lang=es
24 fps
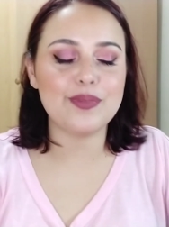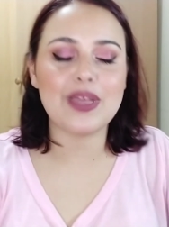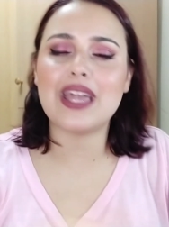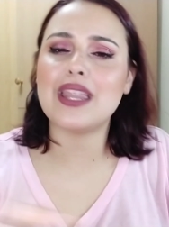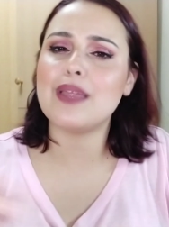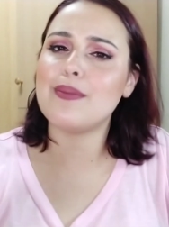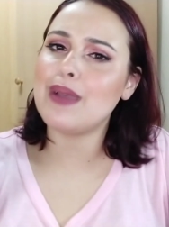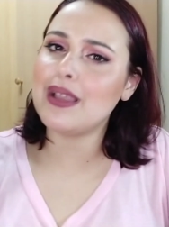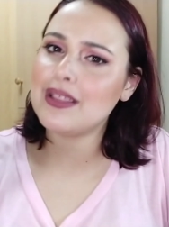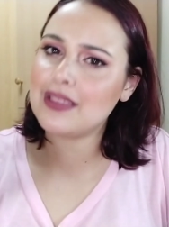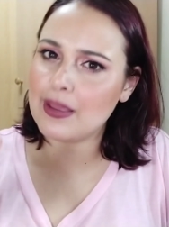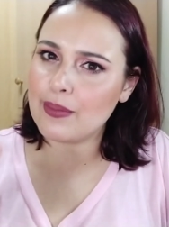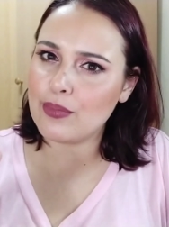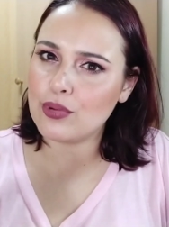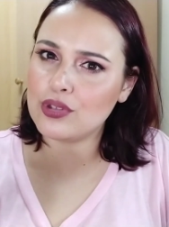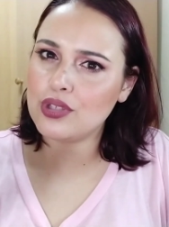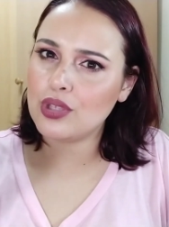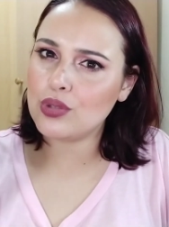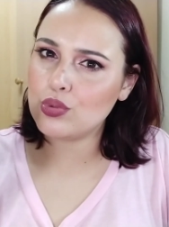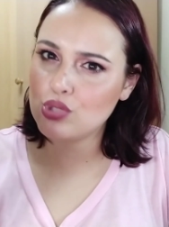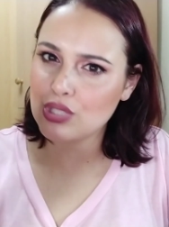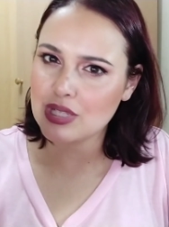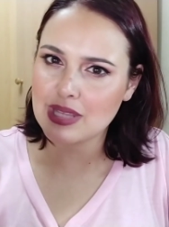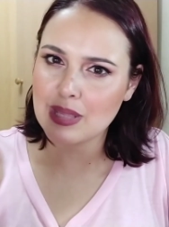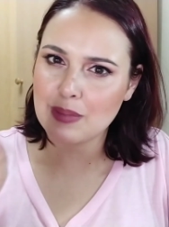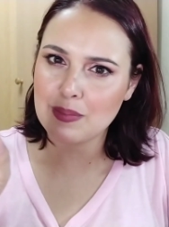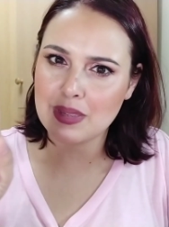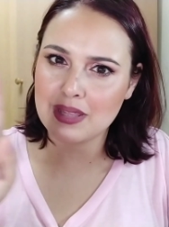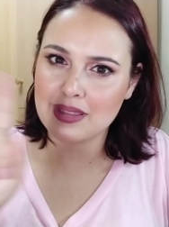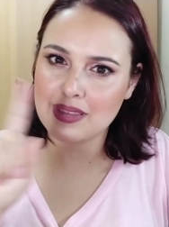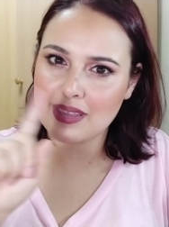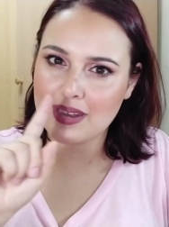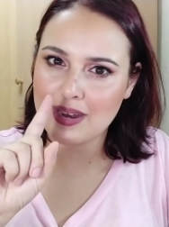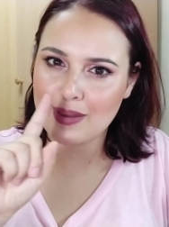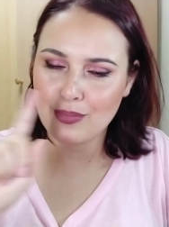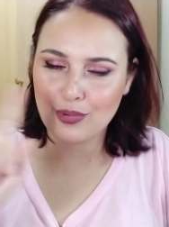Además, esta potiducha
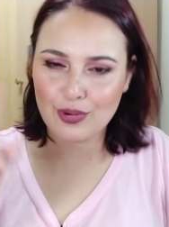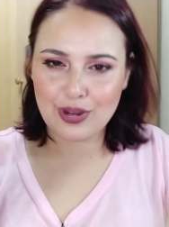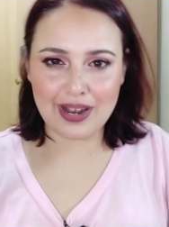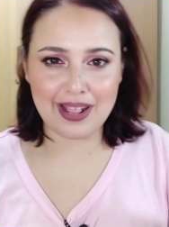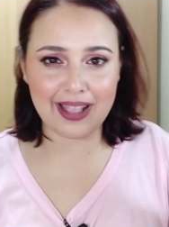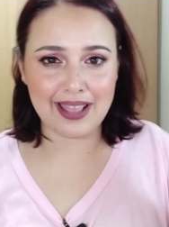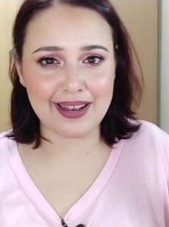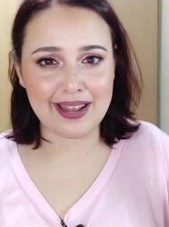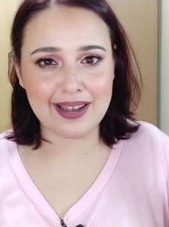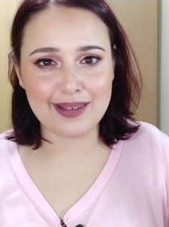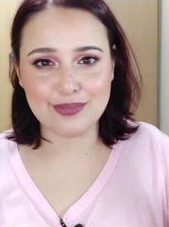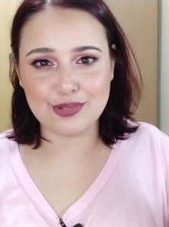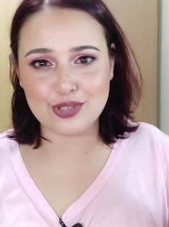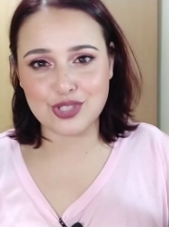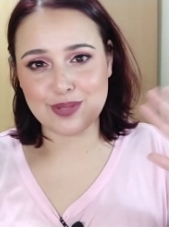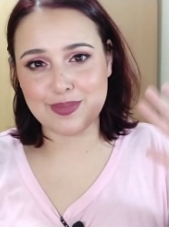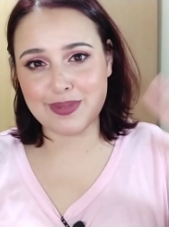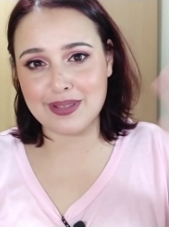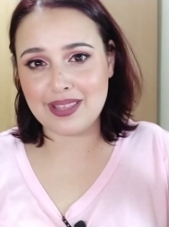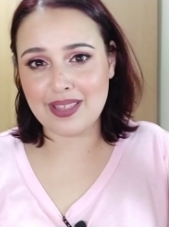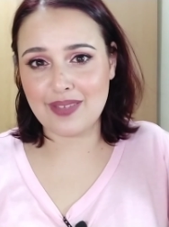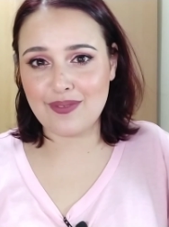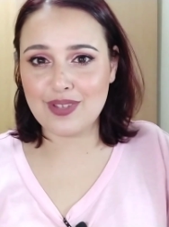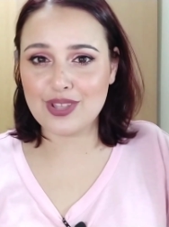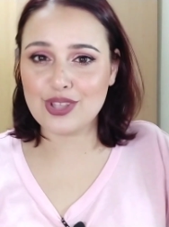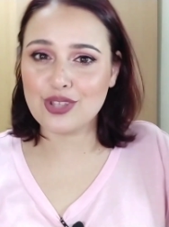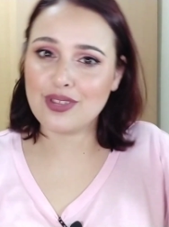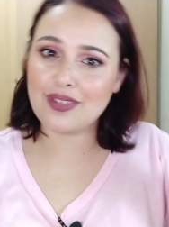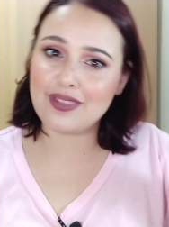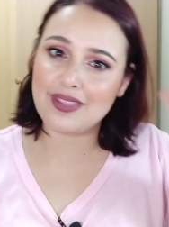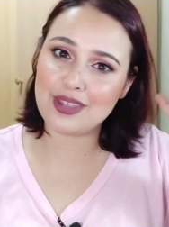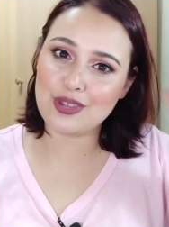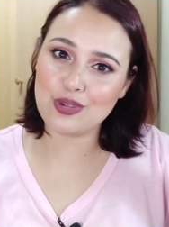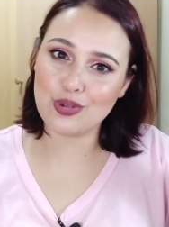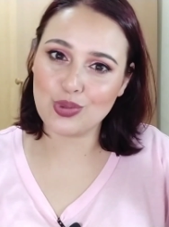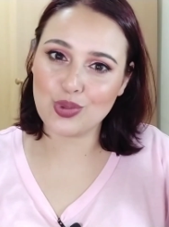también estará por el canal. Por si me estáis viendo
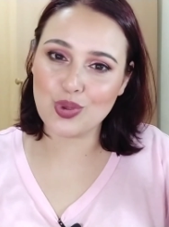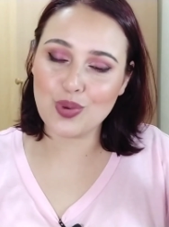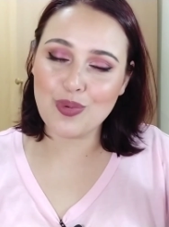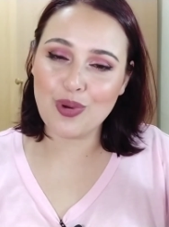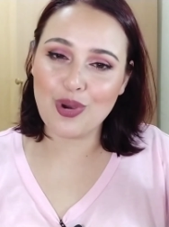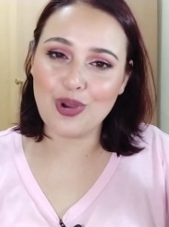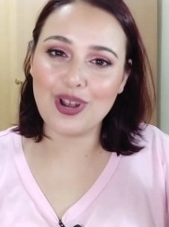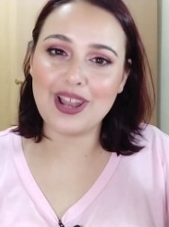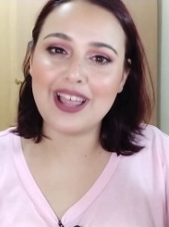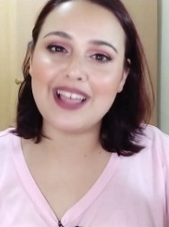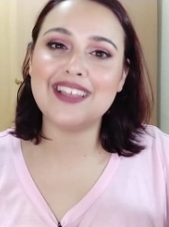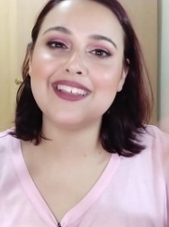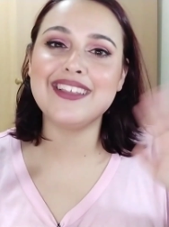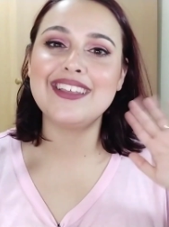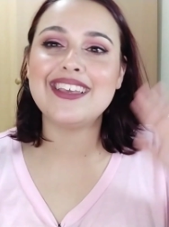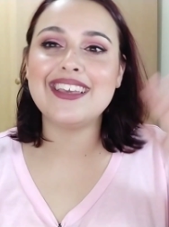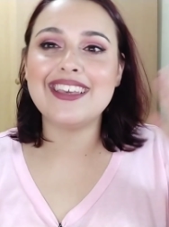desde YouTube, hola.